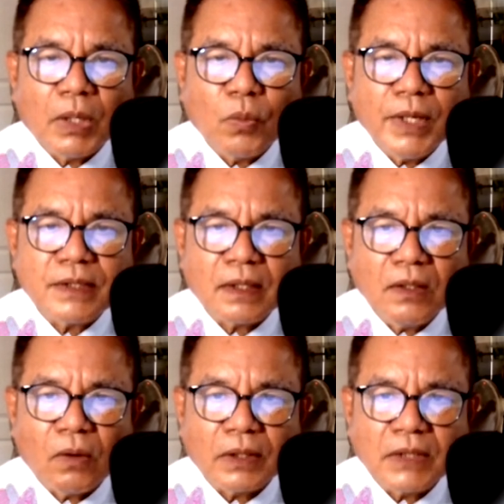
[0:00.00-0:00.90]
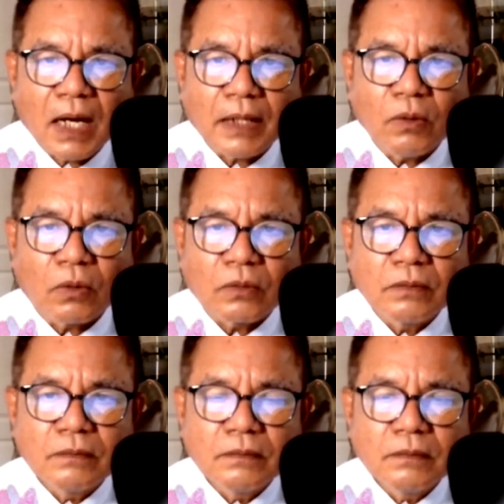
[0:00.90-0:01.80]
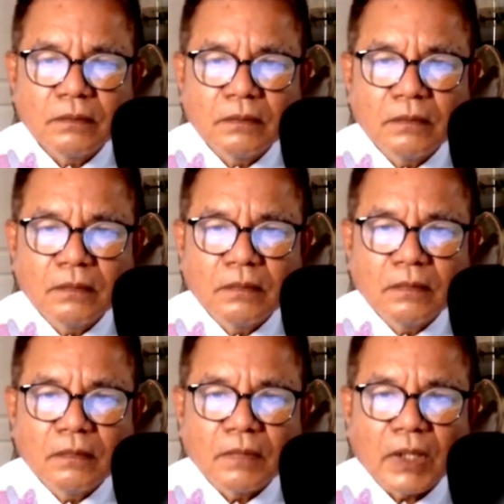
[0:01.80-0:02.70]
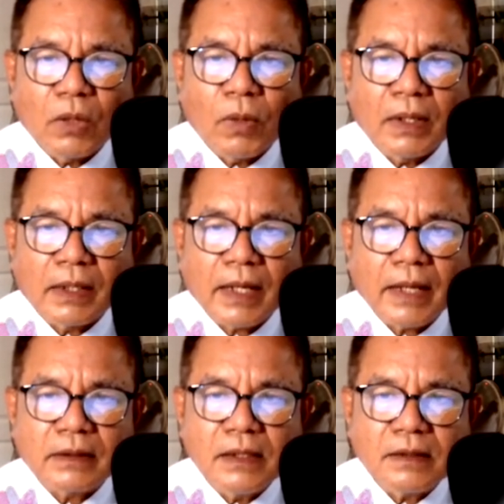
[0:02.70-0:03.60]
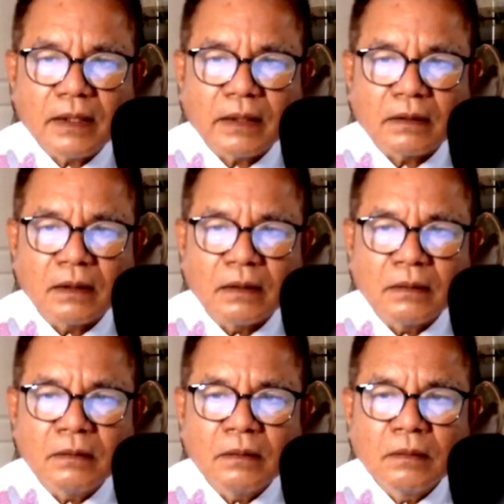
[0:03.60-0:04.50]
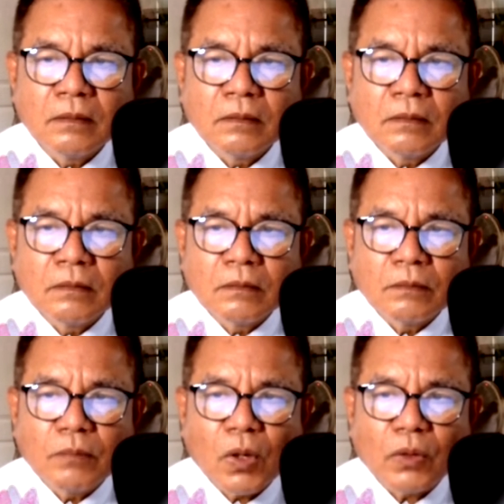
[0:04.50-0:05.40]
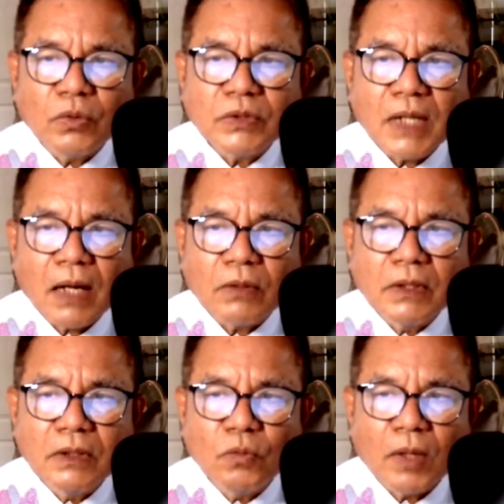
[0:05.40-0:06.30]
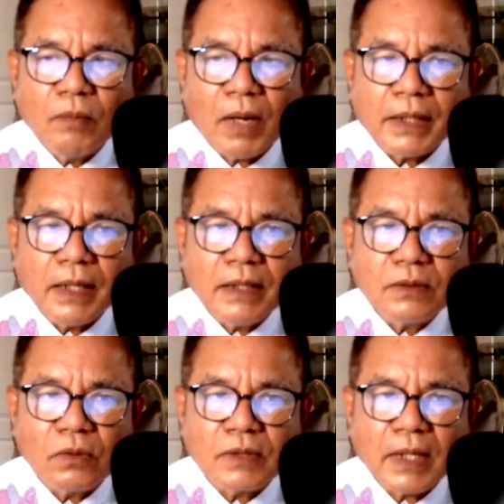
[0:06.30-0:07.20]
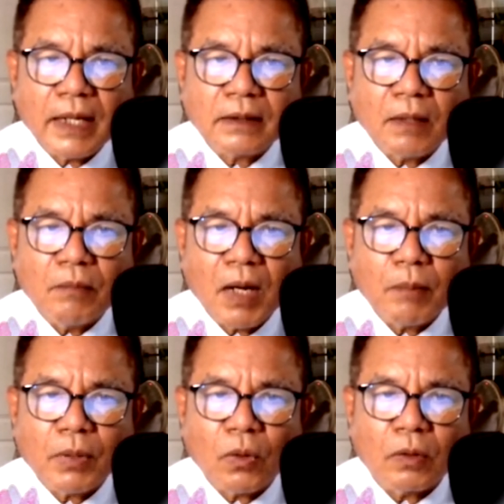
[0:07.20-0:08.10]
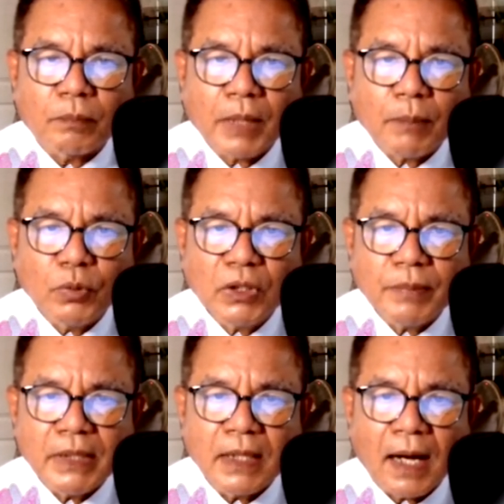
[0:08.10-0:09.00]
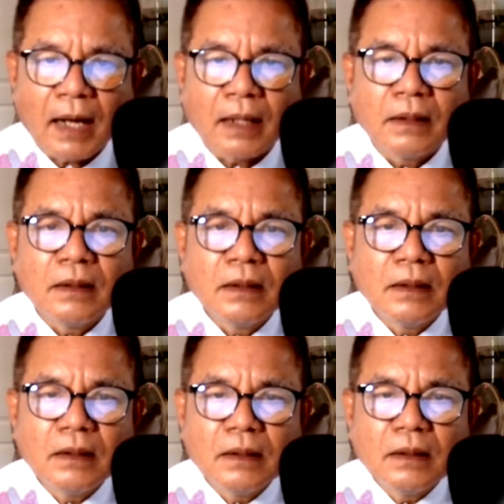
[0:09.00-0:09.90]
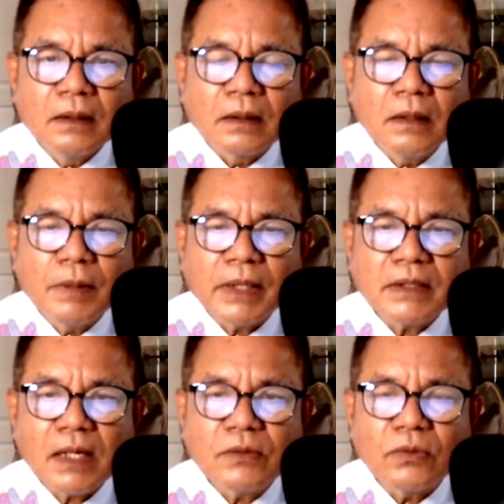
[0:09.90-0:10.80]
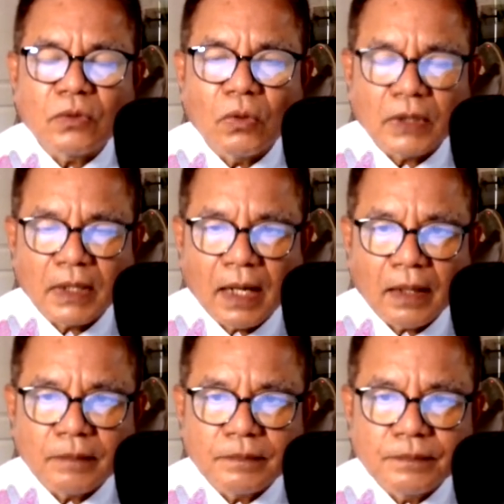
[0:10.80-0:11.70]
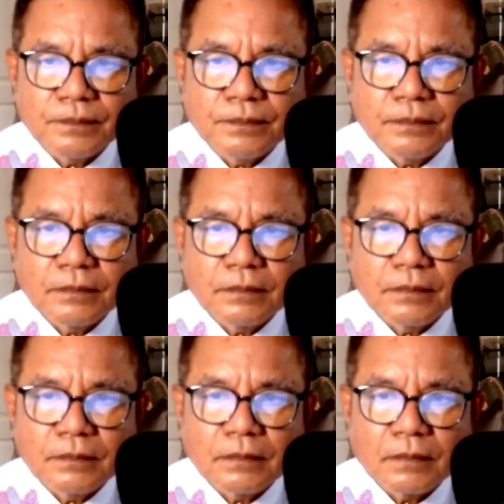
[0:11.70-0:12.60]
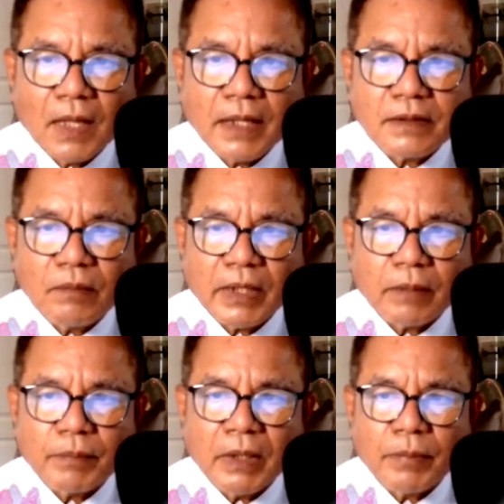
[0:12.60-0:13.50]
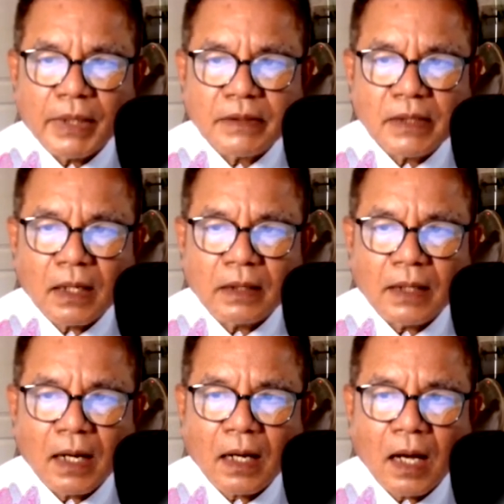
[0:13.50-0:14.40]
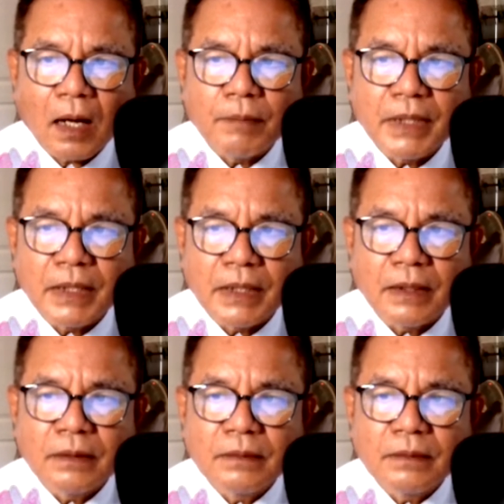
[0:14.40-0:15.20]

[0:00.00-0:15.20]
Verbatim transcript: พระเวสสันดรชาดก ในวันแรกที่เสด็จถึง พอรุ่งเช้าขึ้นวันใหม่ได้ทรงแสดงธรรมะโปรดพระพุทธบิดา คือพระเจ้าสุโธธนะได้สำเร็จเป็นพระสกทาคามี